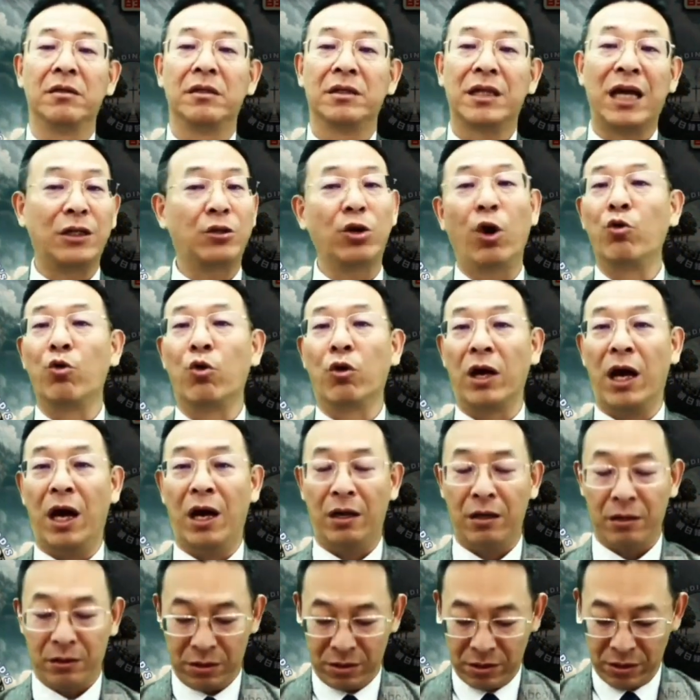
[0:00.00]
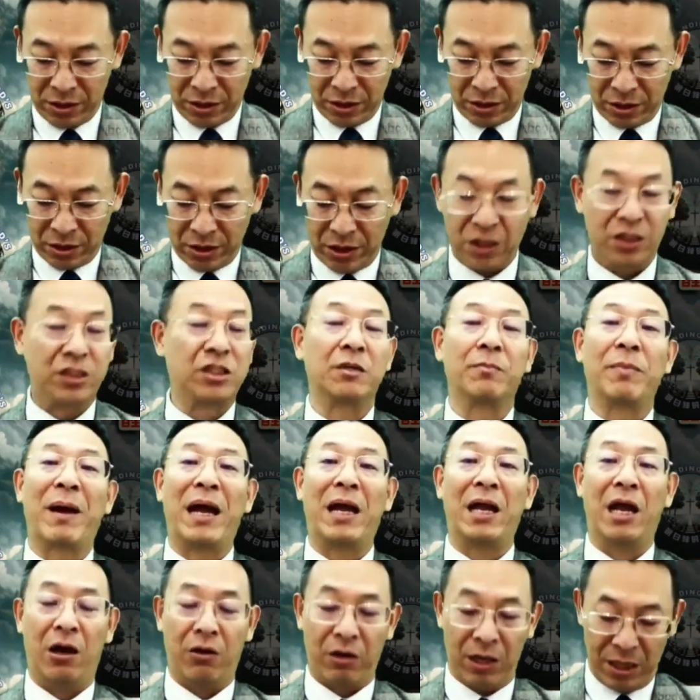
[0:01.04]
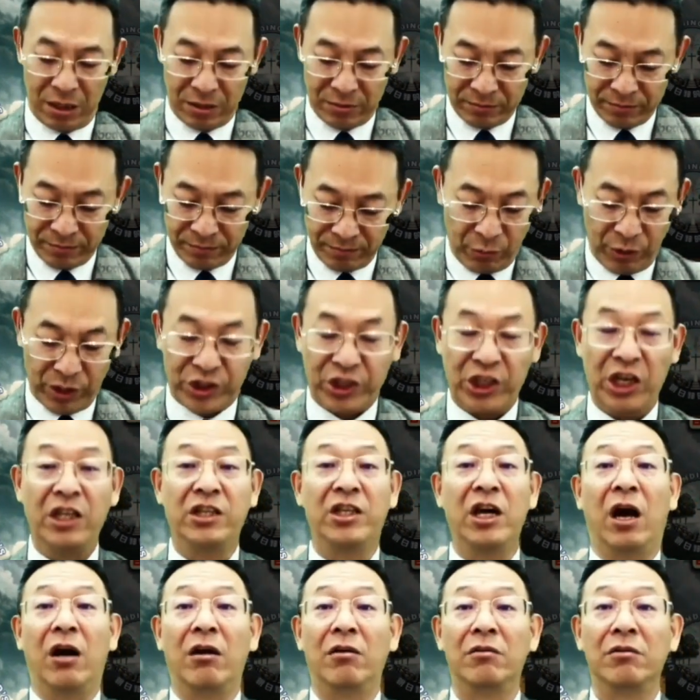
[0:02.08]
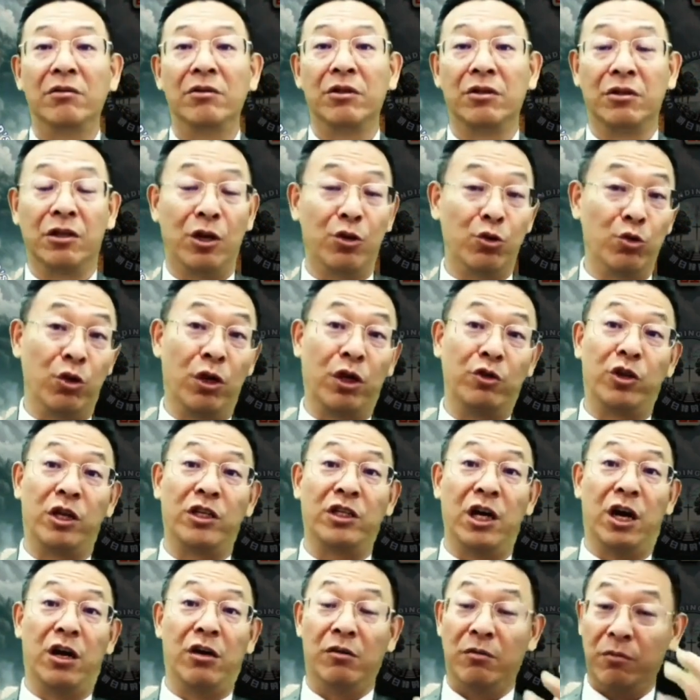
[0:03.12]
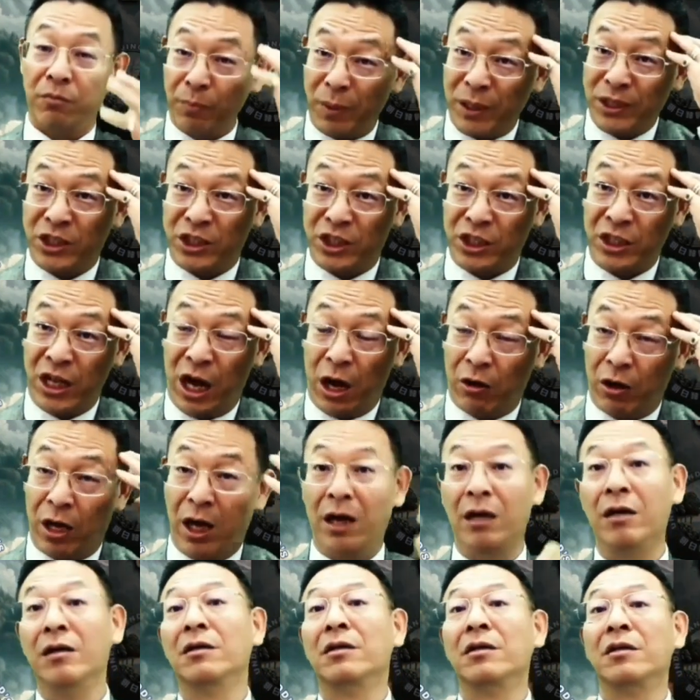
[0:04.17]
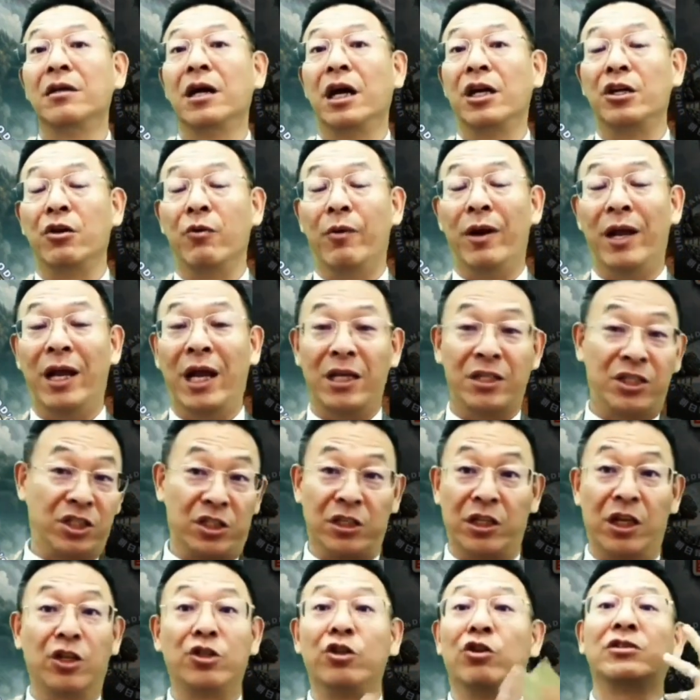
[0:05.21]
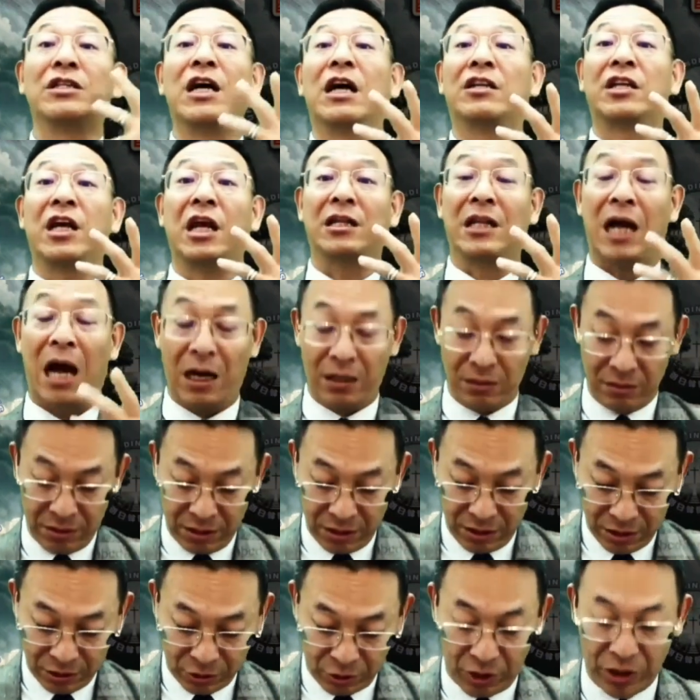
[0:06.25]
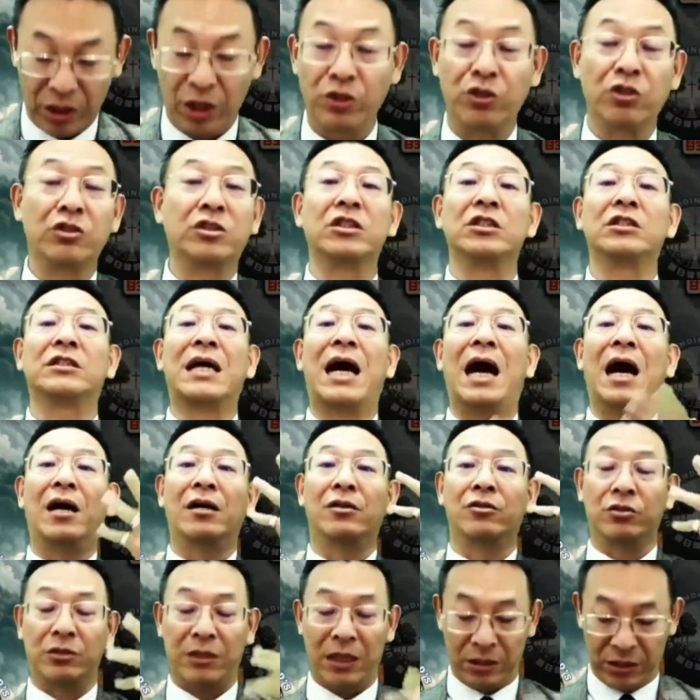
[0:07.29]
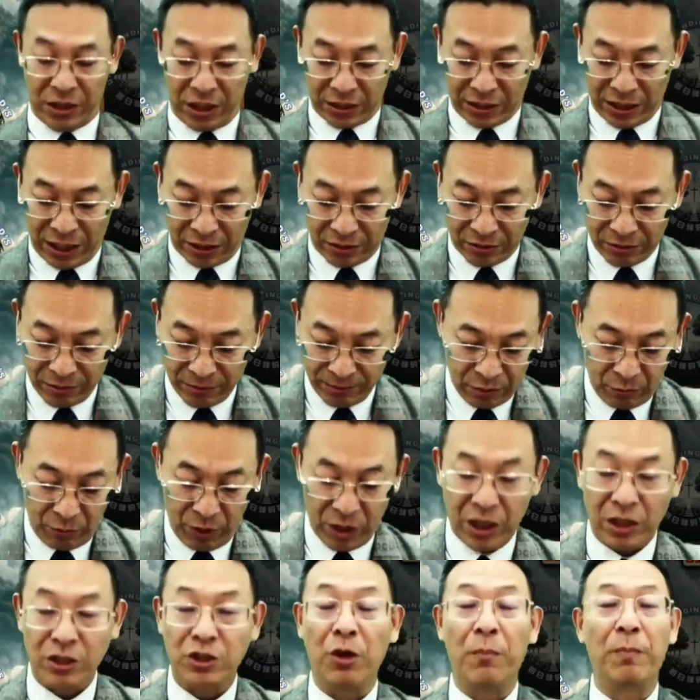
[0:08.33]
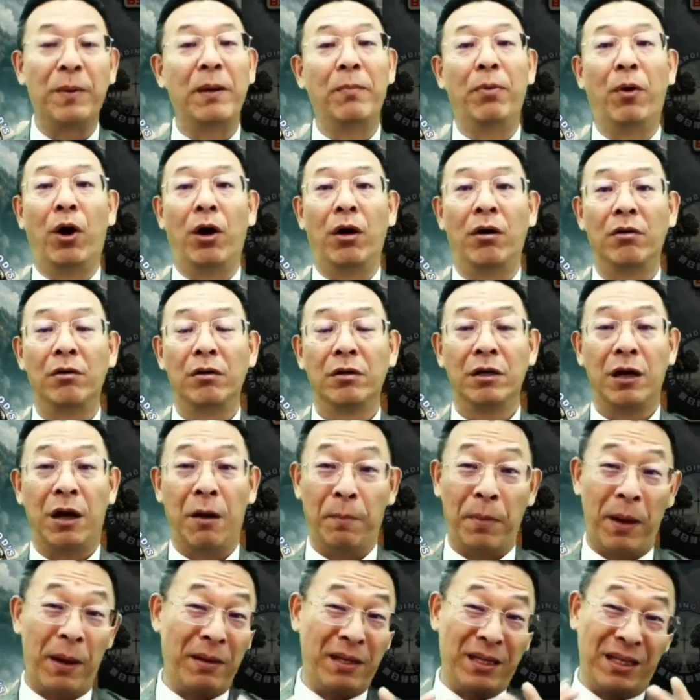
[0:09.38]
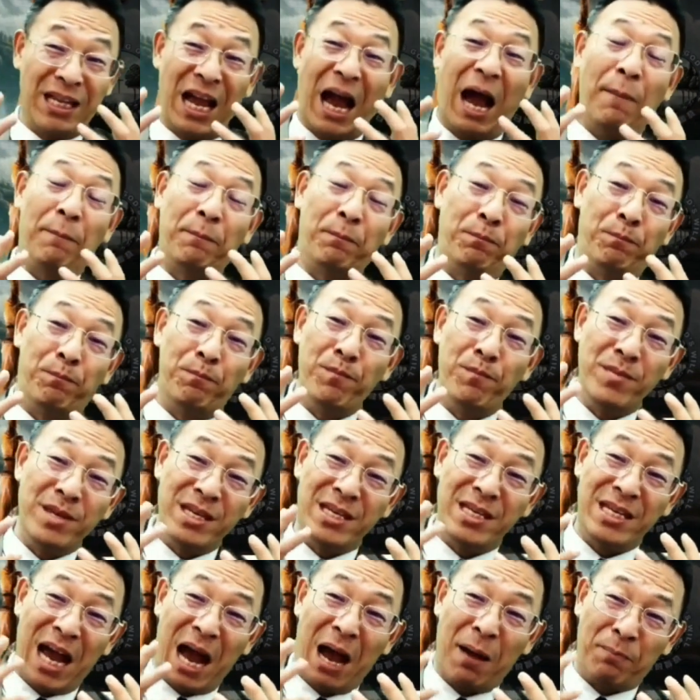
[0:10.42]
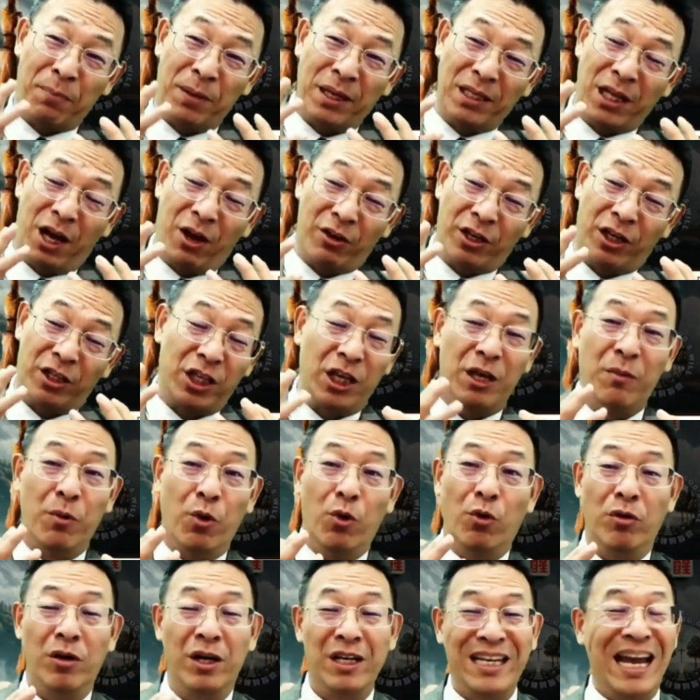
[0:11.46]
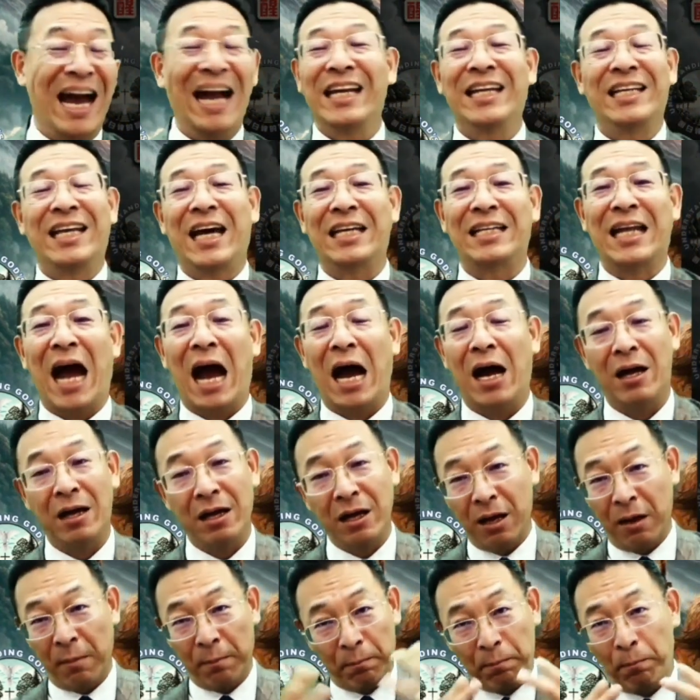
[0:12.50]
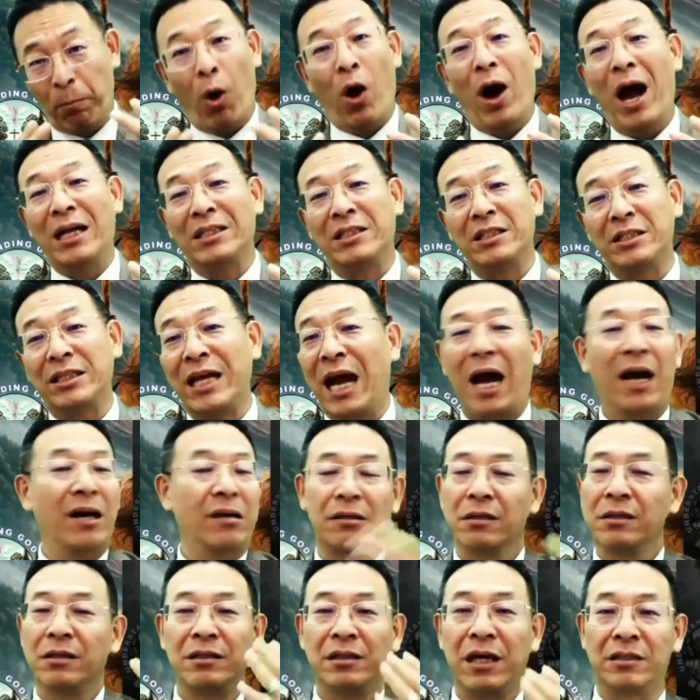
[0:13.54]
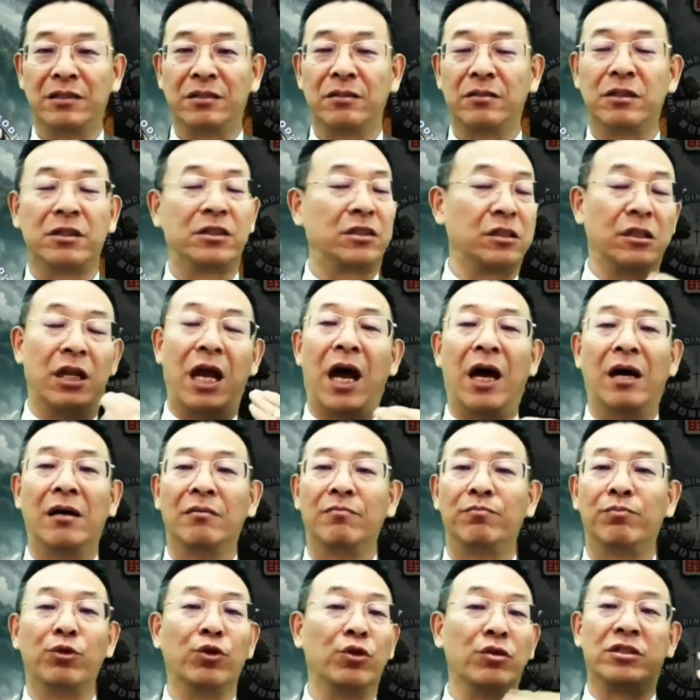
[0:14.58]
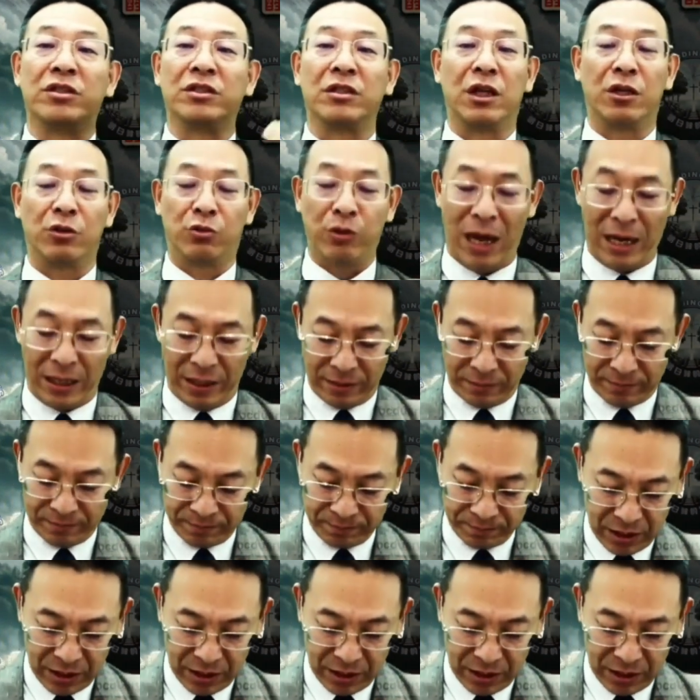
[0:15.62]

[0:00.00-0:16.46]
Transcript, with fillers: 太痛苦了，一死百了了。为邪教，有的入了邪教被洗脑了啊，以为呢死了就上天堂，所以呢就自杀就上天堂。为了受逼迫啊，被压压逼到一个地步，压力太大，迫害之下死了不如死了算了。